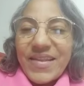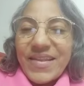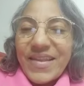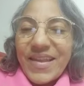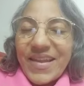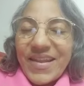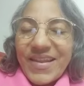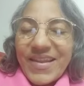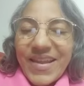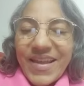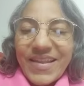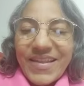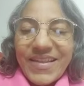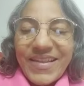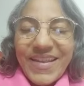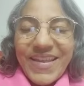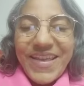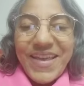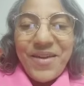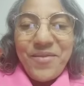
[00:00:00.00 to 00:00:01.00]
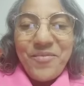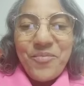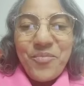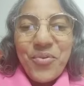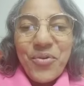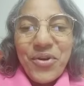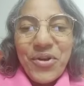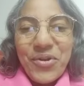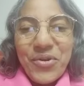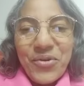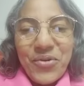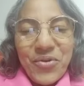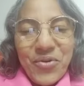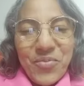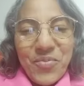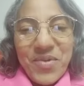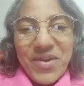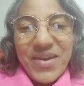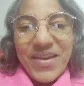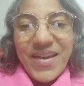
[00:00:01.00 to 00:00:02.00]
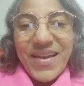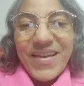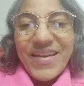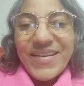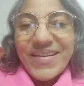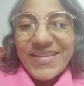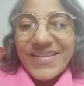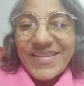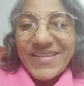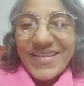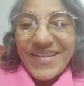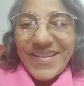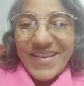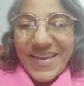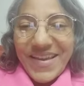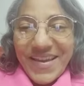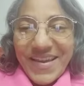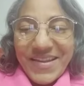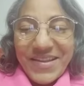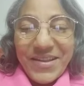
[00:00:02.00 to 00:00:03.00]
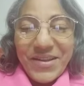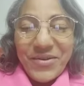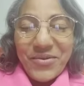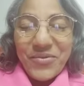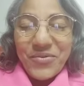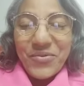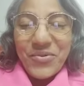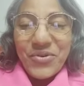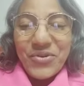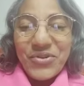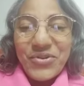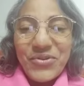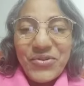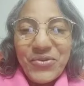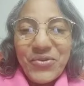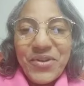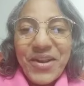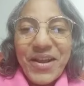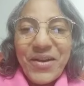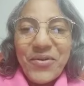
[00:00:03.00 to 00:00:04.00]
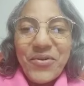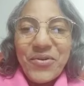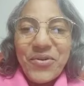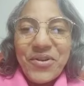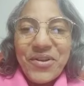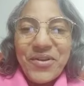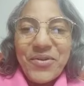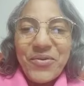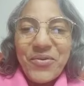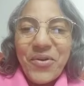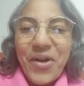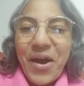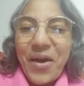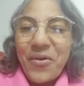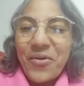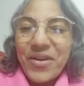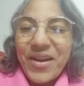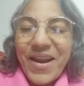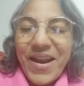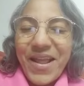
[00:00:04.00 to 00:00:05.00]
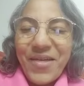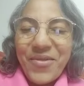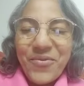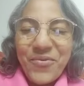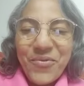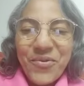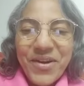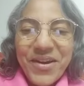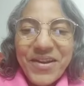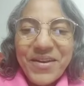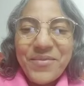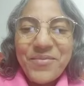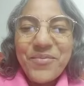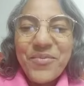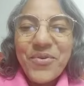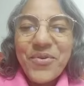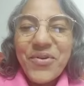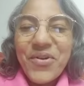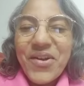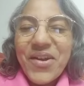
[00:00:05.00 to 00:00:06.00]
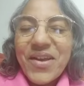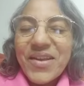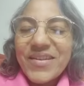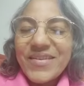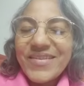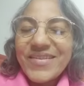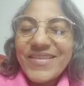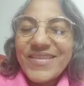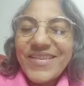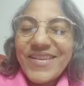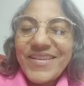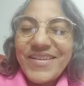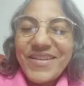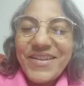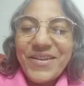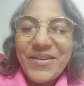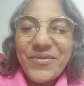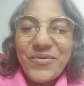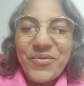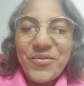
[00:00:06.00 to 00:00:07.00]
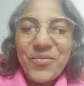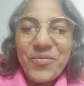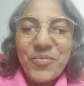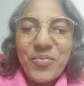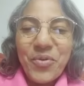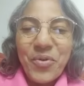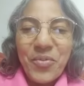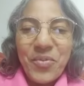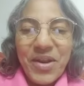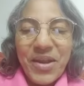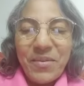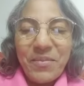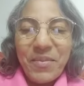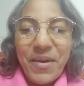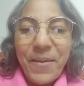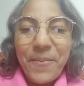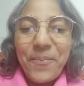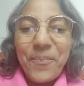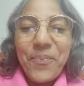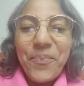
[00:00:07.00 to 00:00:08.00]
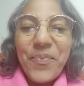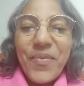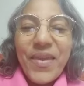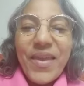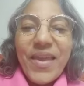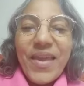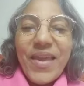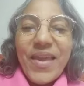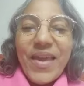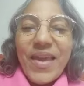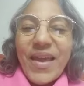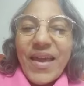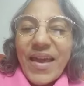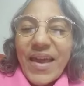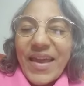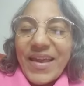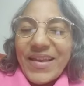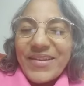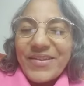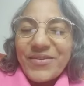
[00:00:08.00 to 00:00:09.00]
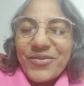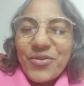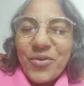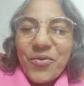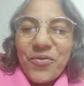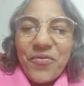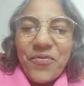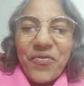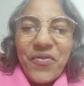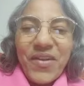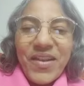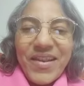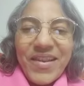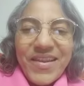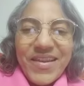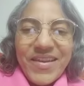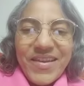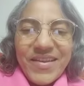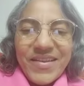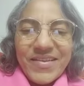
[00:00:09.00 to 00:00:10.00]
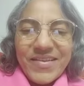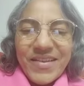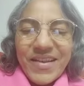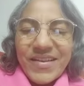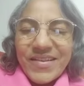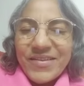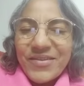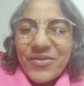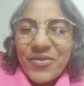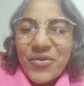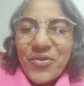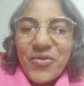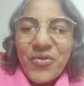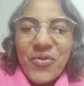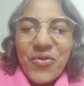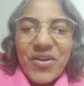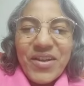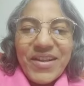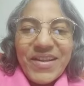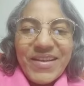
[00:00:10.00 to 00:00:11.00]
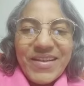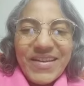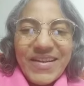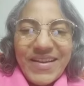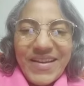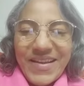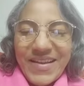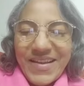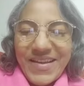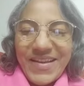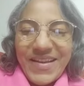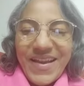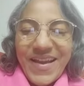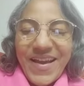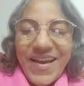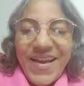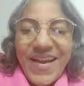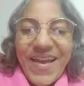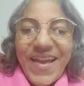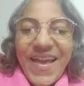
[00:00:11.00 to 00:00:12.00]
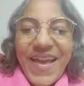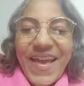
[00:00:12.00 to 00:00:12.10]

Tenía tiempo que no dormía, siete u ocho horas corrido. Ahora la duermo sin ningún problema. Estoy feliz, estoy con energía.